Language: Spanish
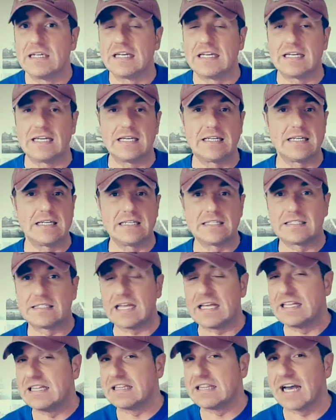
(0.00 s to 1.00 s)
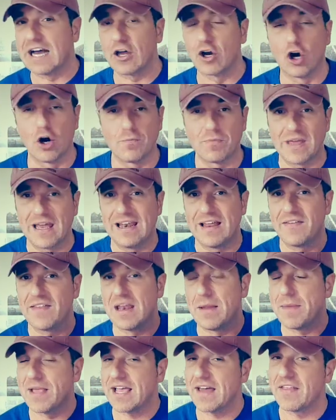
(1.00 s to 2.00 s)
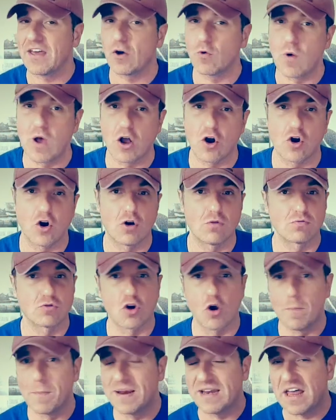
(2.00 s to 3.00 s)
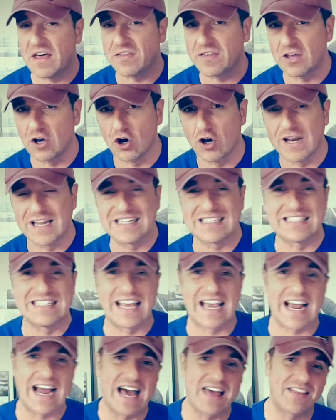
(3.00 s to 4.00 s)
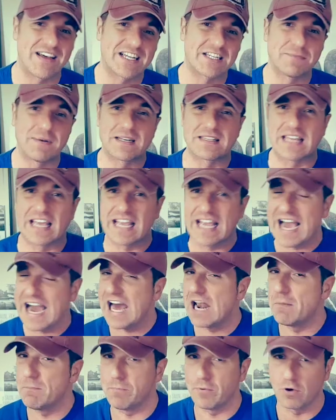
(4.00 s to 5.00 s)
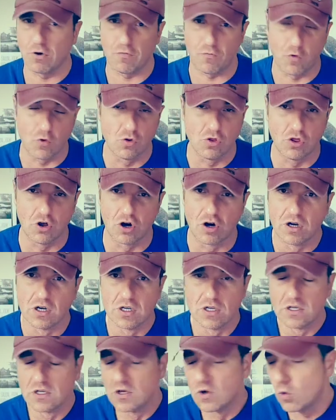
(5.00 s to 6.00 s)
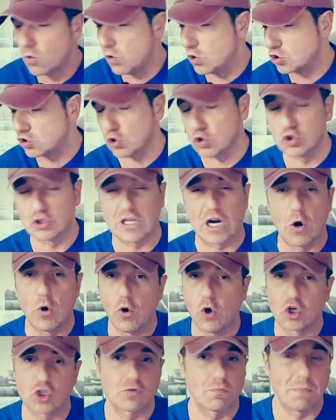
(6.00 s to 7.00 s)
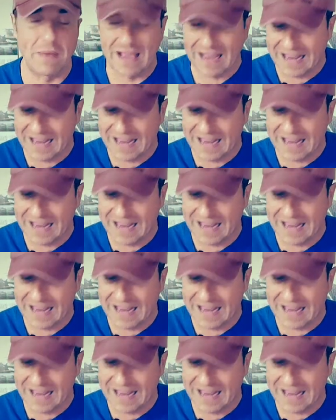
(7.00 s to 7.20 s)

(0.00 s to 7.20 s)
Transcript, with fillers: eh, se integró en la dinámica de juego, combinaciones, llegadas, vertical, profundo, unos contra unos. Me